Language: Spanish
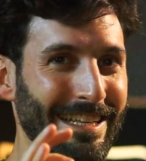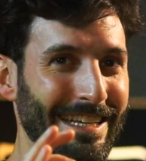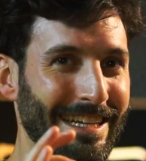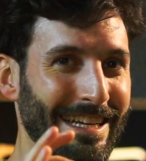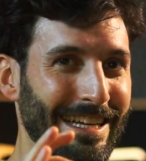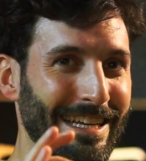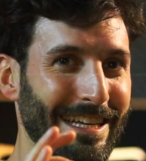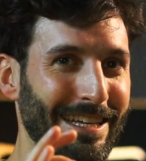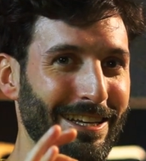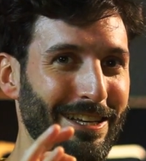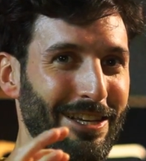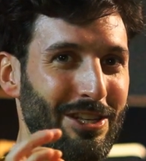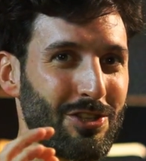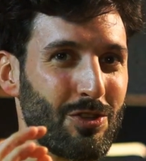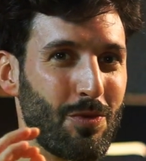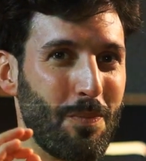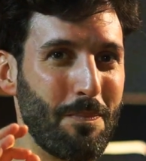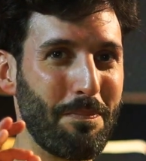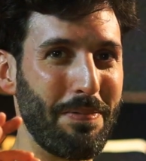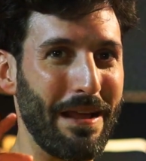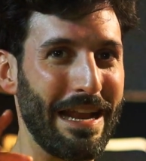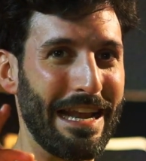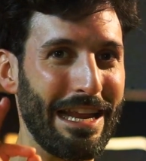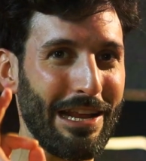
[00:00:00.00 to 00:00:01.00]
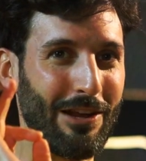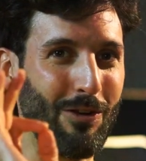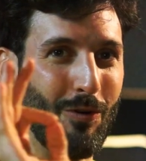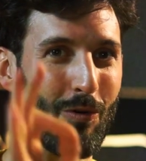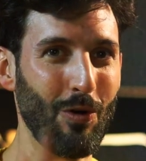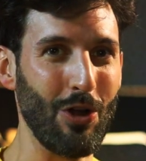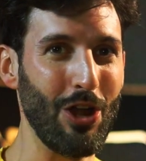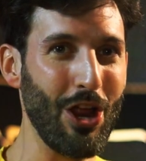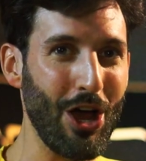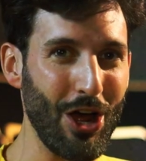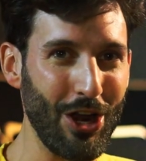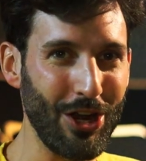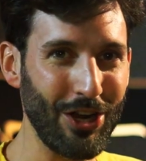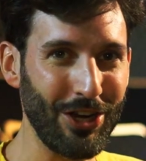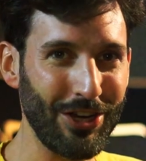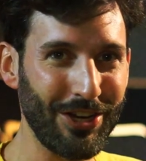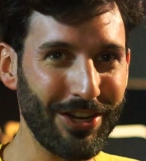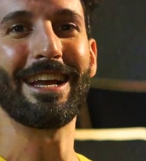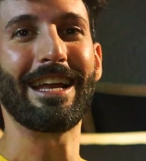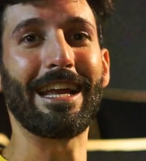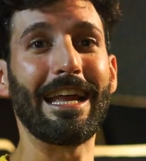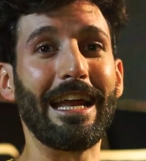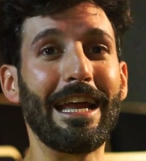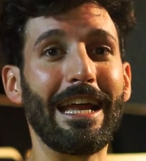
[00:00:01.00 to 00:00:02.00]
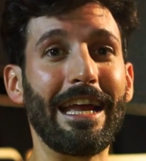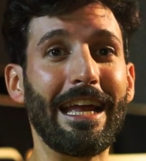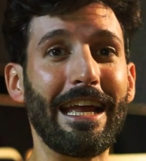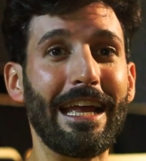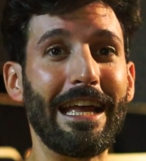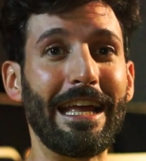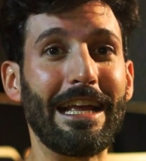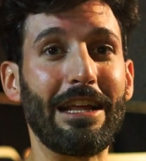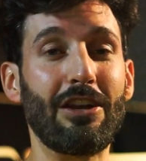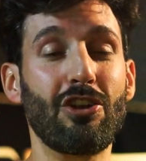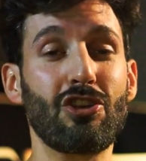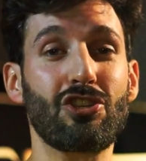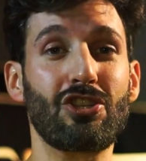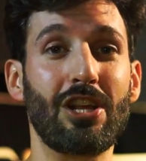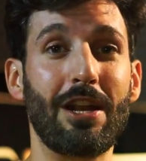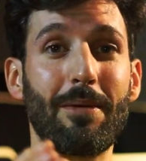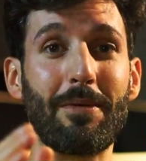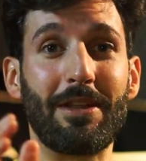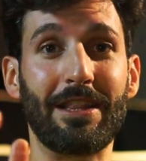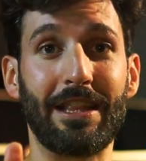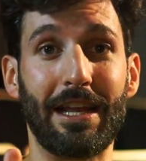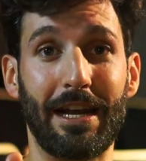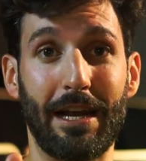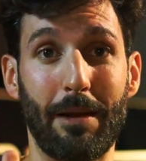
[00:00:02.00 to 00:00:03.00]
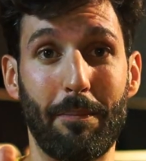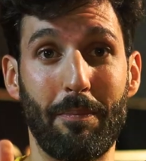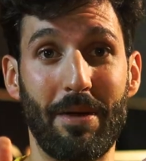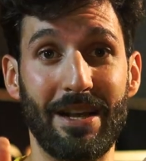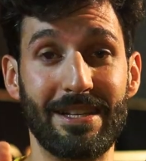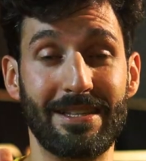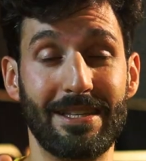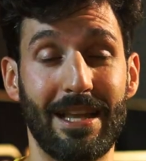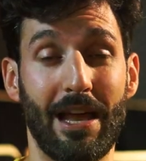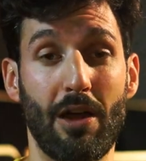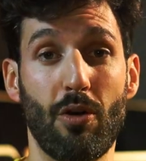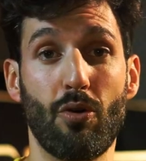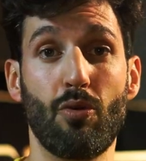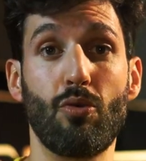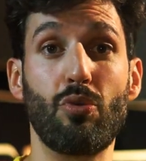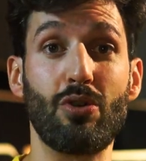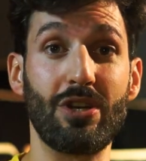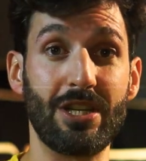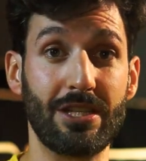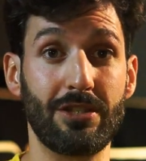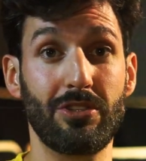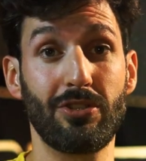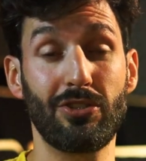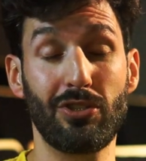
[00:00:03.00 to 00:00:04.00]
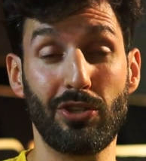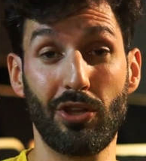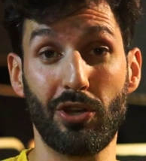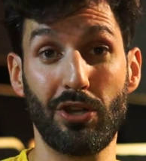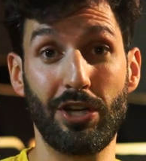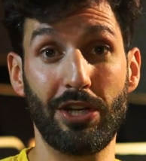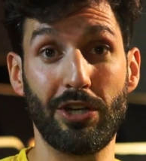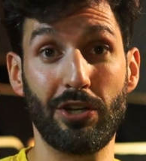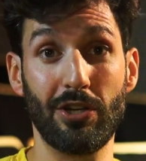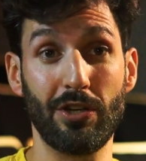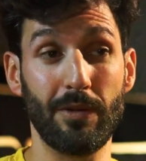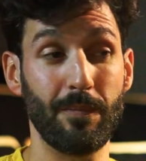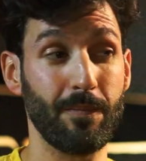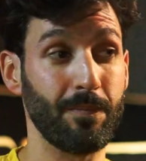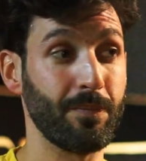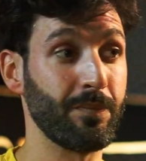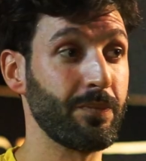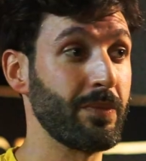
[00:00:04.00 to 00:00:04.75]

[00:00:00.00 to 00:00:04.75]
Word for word: dije. Es un peliculón que no solamente repasa un hecho histórico,